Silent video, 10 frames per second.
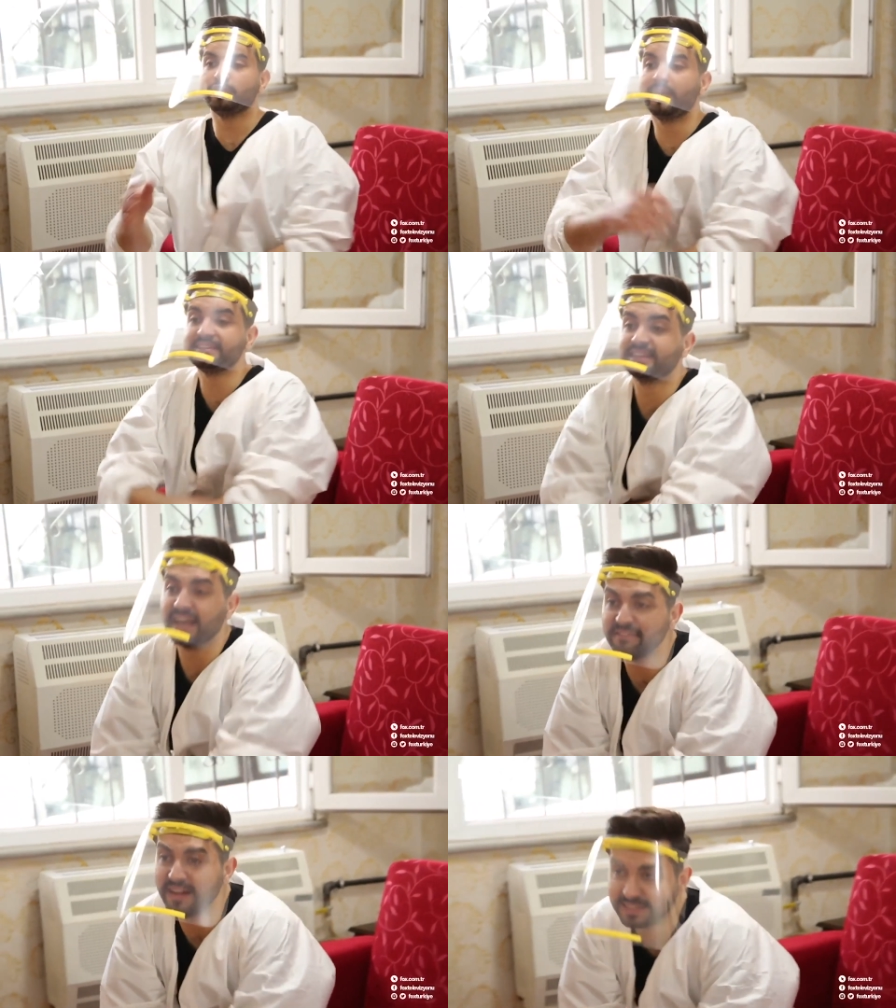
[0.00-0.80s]
Sen normalde
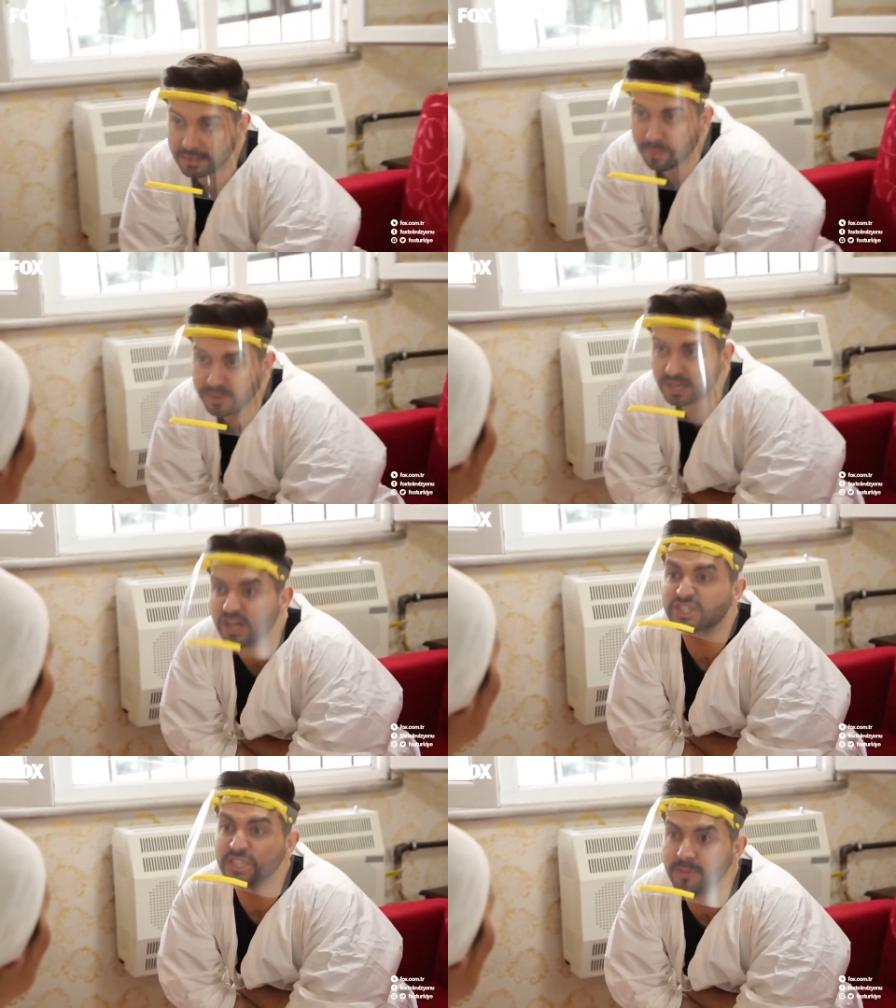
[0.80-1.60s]
kayınvalidenin babana
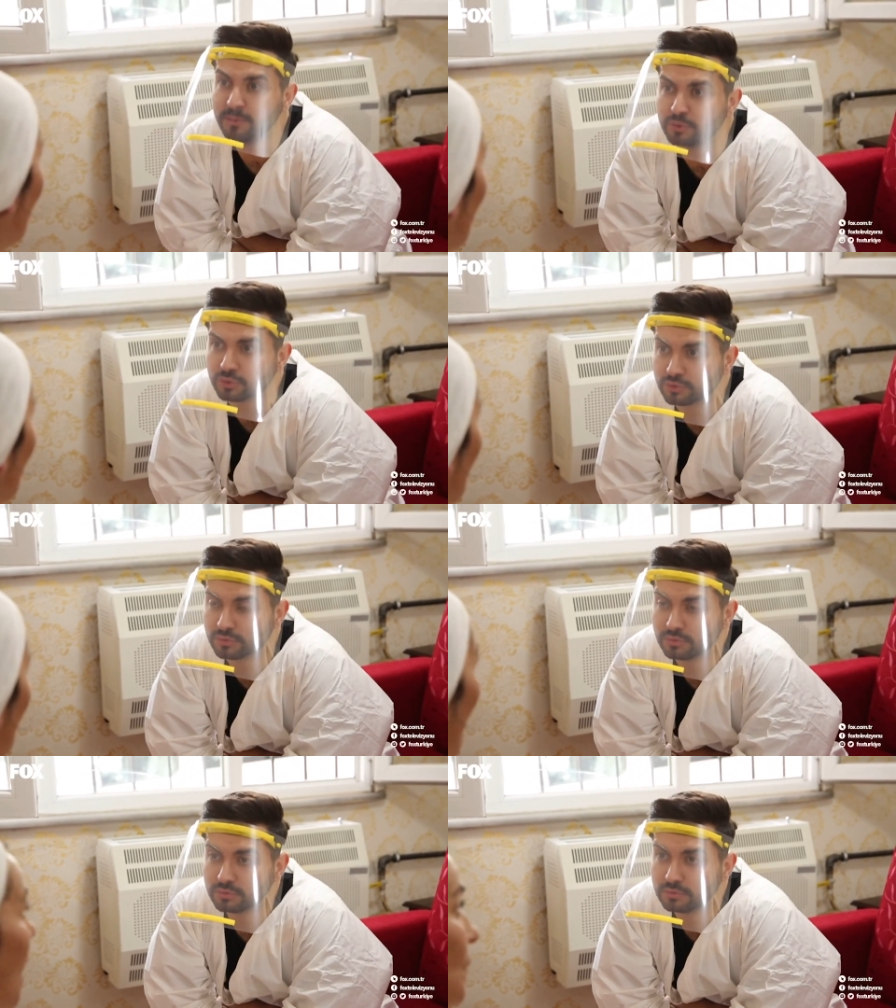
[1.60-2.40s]
kaçtığını bilmiyordun.
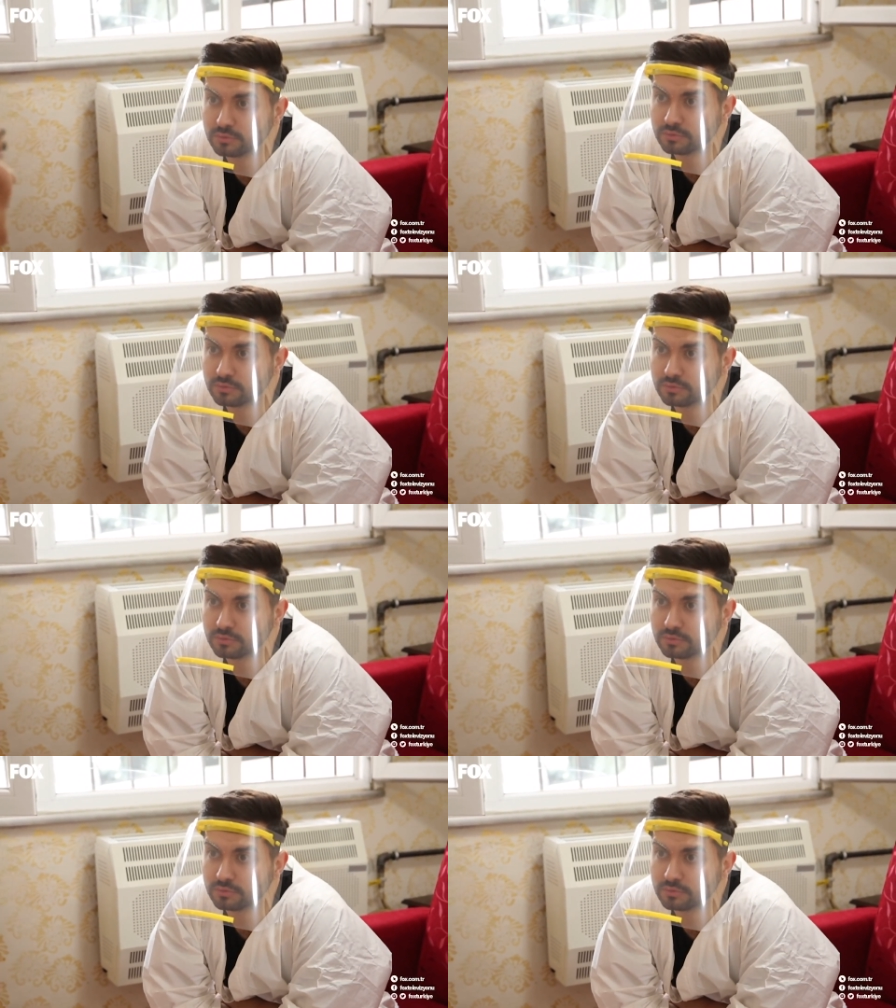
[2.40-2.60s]
Hayır